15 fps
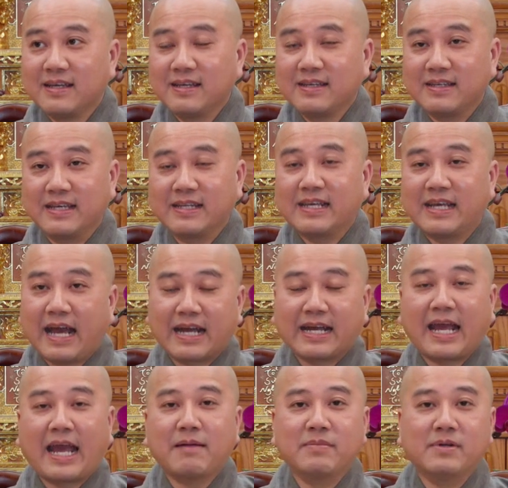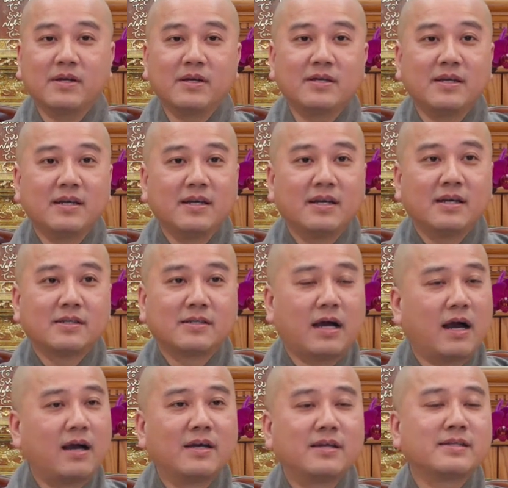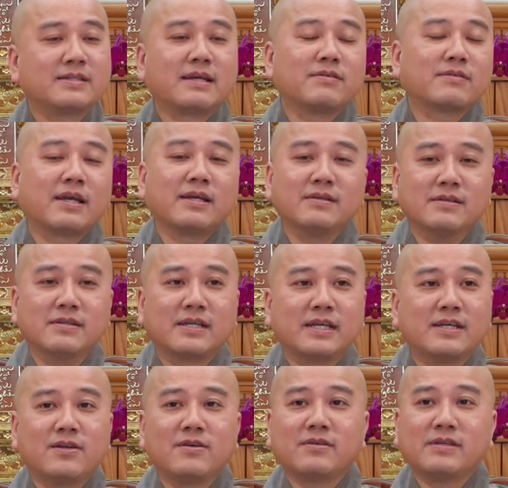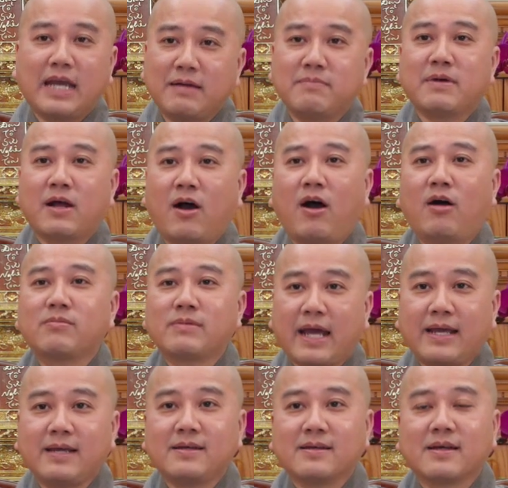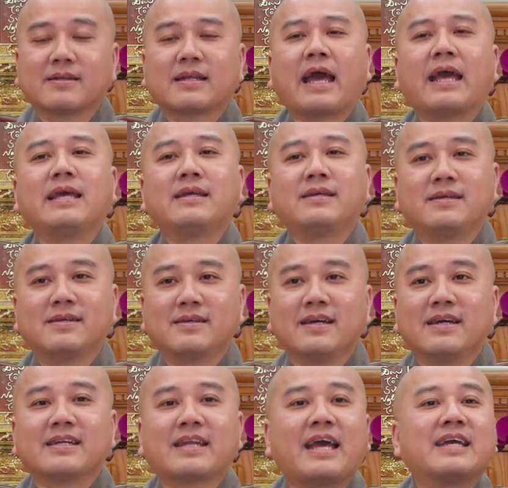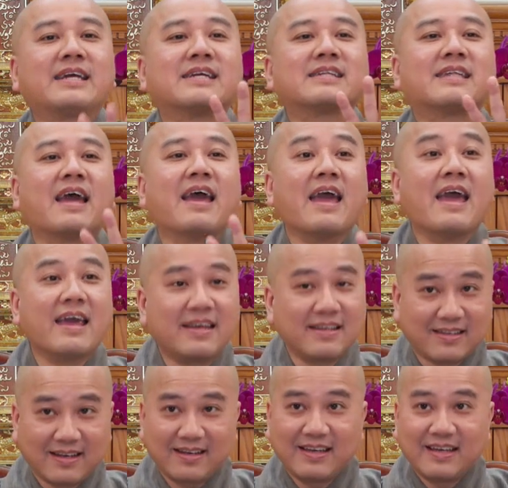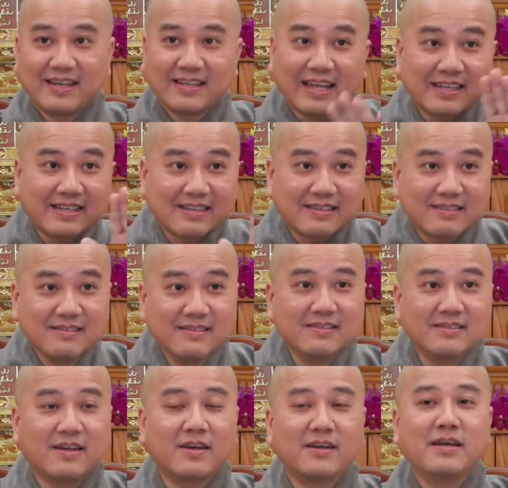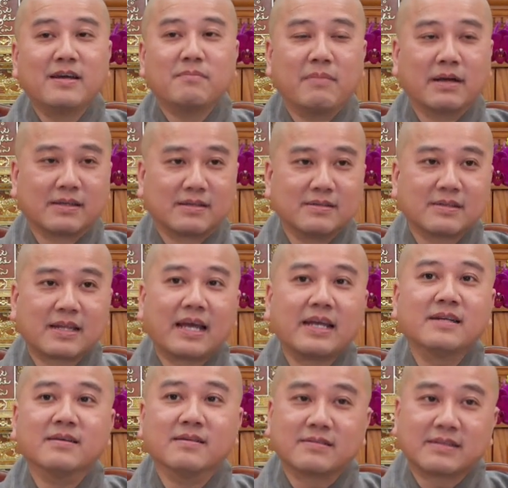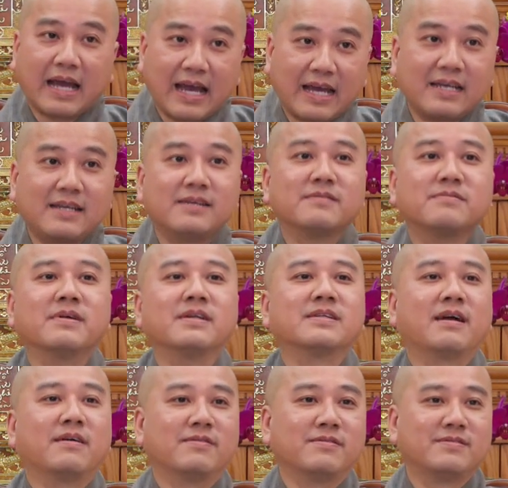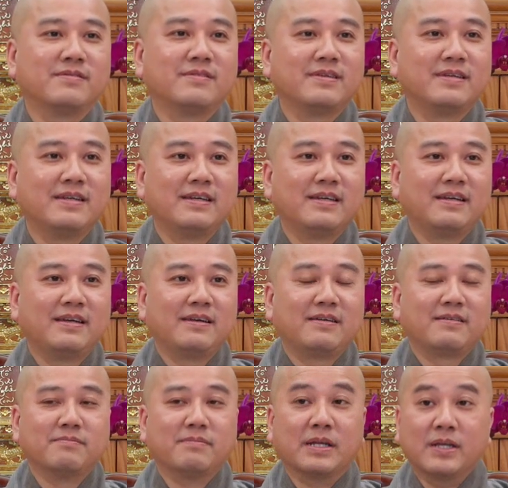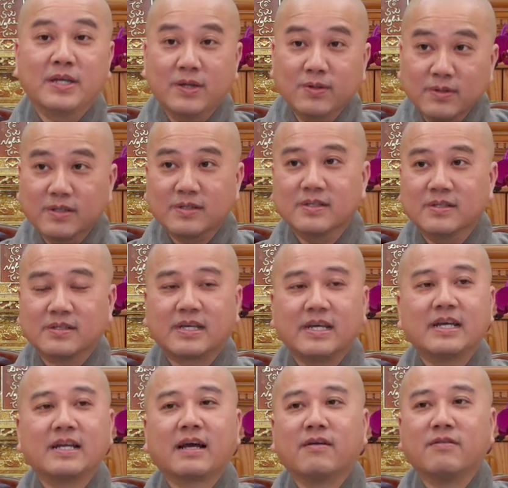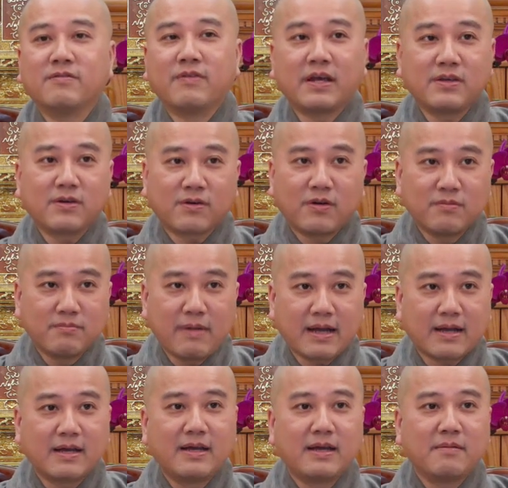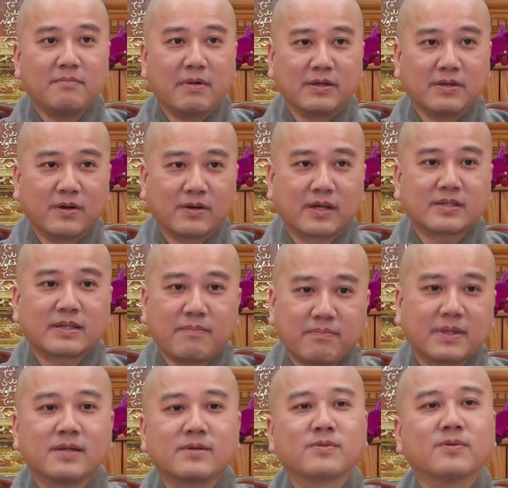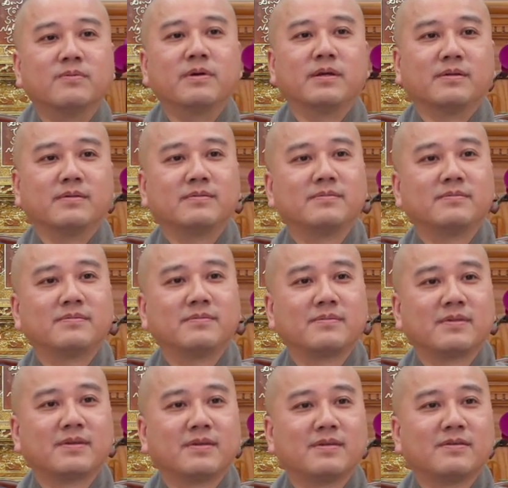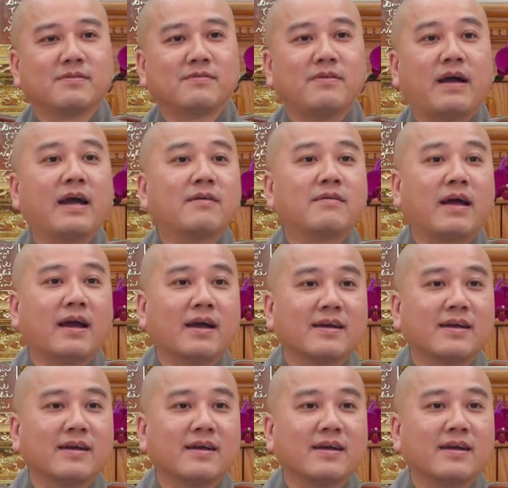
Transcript: Vậy thì hàng ngày mình nói trời ơi sao cái người kia nó vậy mà họ không thấy. Thấy chứ, thấy cái thể thôi, thấy cái tướng thôi, mà chưa thấy được cái bên trong. Mình hiểu được người kia là không phải do con mắt, mà do cái tâm thức của mình, phải không nè?